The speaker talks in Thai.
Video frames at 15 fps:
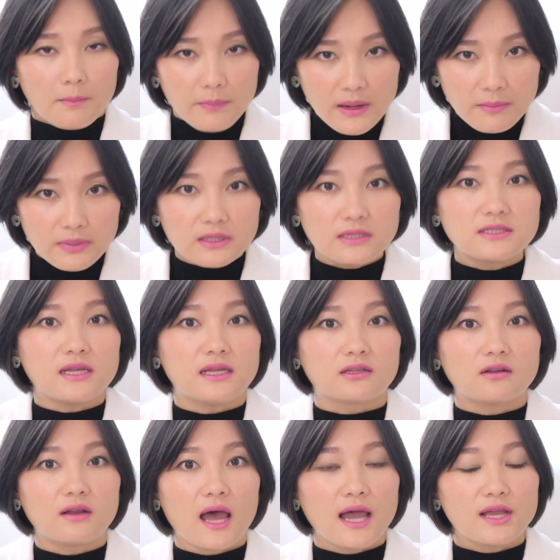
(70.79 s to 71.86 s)
เป็นปฏิเสธ
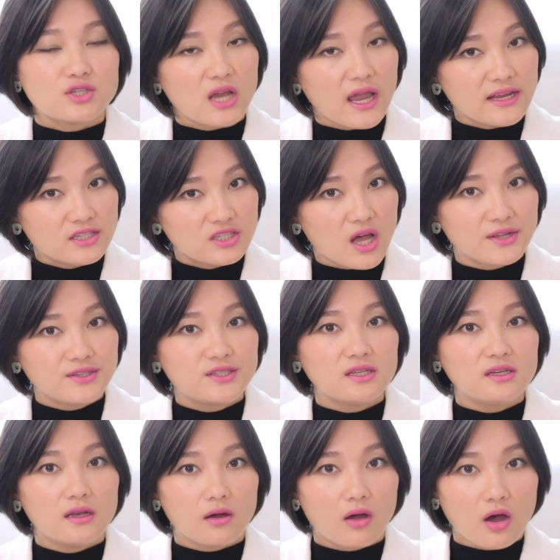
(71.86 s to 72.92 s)
ก็ได้ใช้
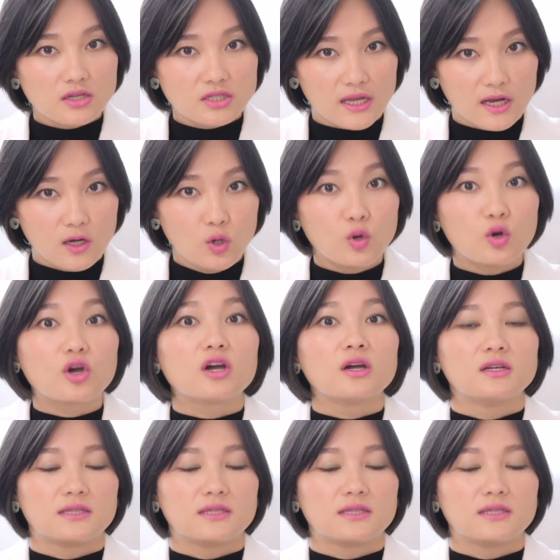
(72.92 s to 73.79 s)
doesn't แล้วก็ใช้ look